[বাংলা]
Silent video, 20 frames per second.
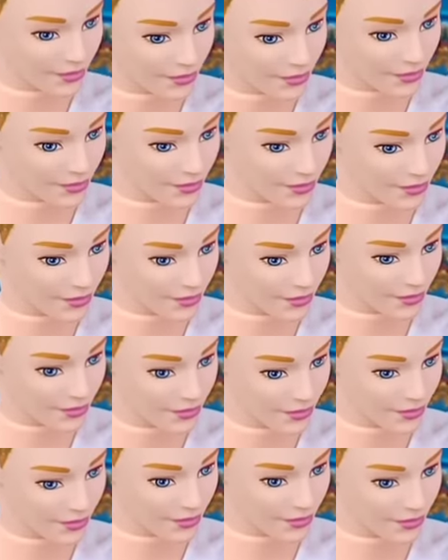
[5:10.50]
আরে
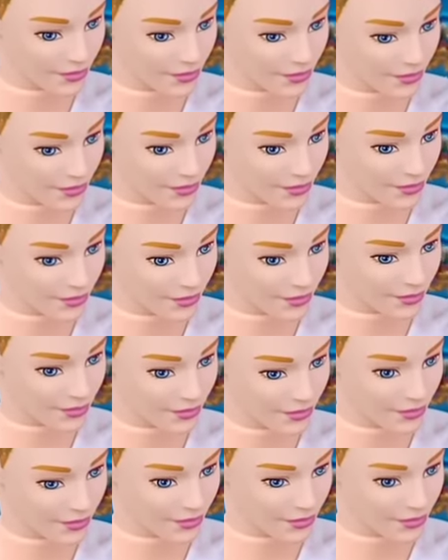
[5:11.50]
বিশ্বজিৎ কি বলছো কি
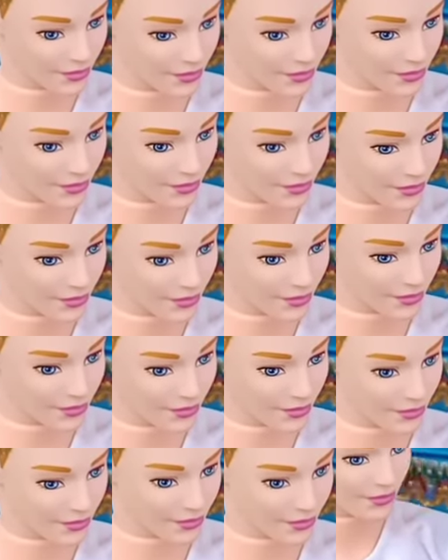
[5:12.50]
অঘটন ঘটলো আবার
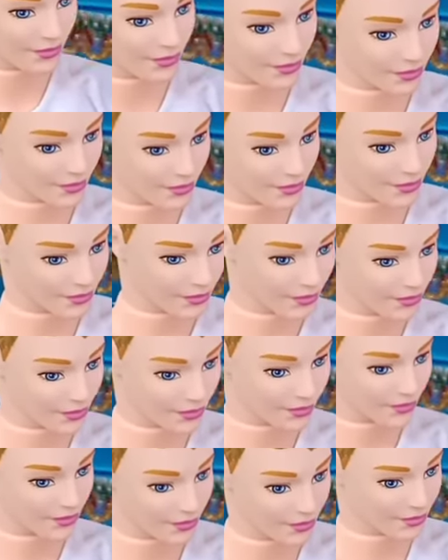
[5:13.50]
দিদি
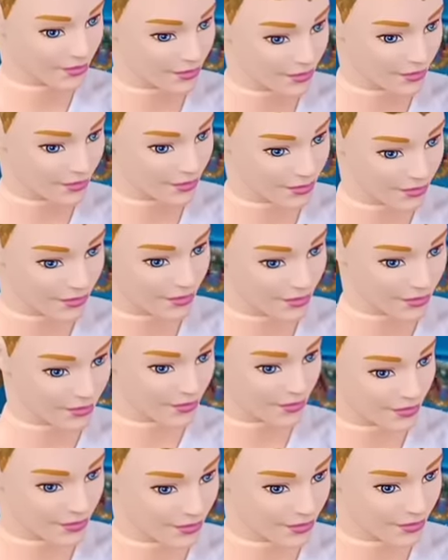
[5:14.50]
আমাকে মাফ করে দিও
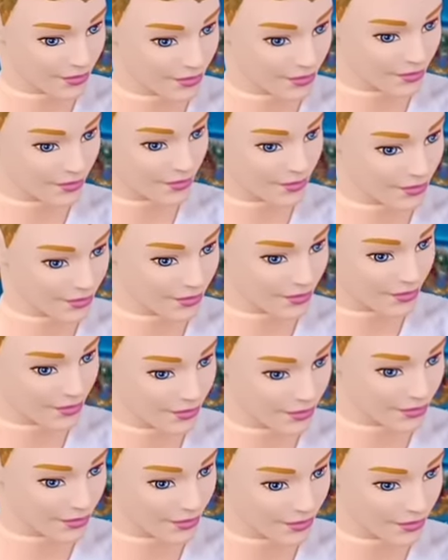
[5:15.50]
তোমরা ঠিকই
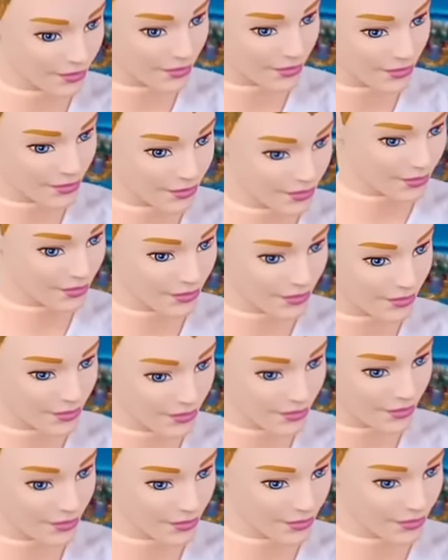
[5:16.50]
বলেছিলে যে
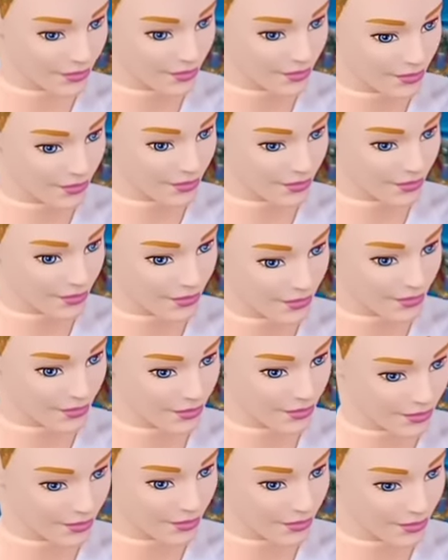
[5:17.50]
রাধাকে শাকচুন্নিতে
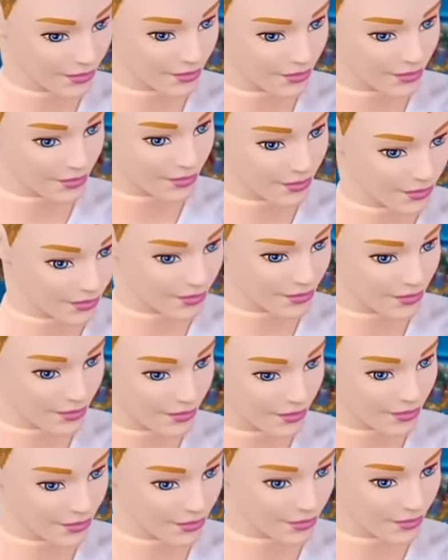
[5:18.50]
ধরেছে ও
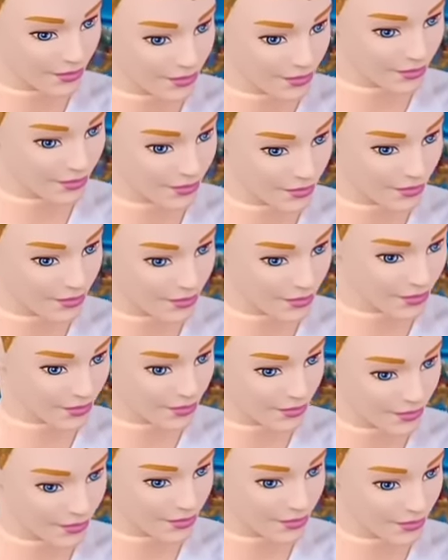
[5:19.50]
দেখো মাঝরাতে কী
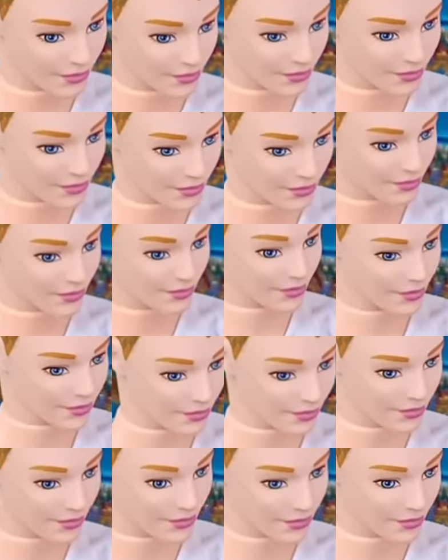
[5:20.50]
সব কাণ্ড ঘটাচ্ছে
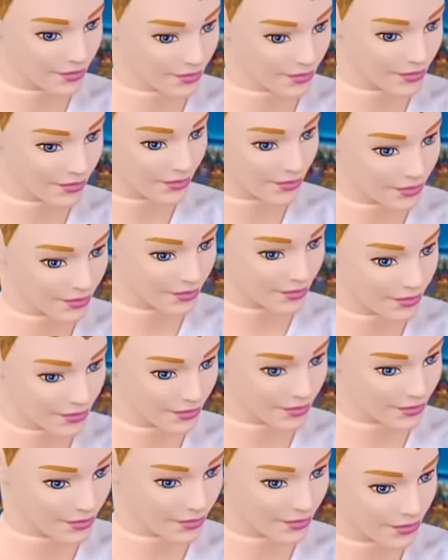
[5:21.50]
তোমরা তাড়াতাড়ি
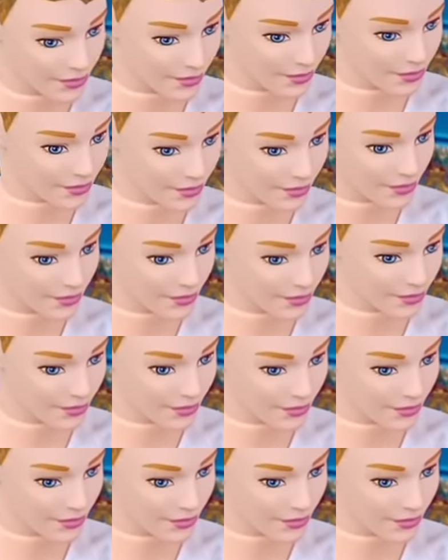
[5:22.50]
আসো আমাদের বাড়িতে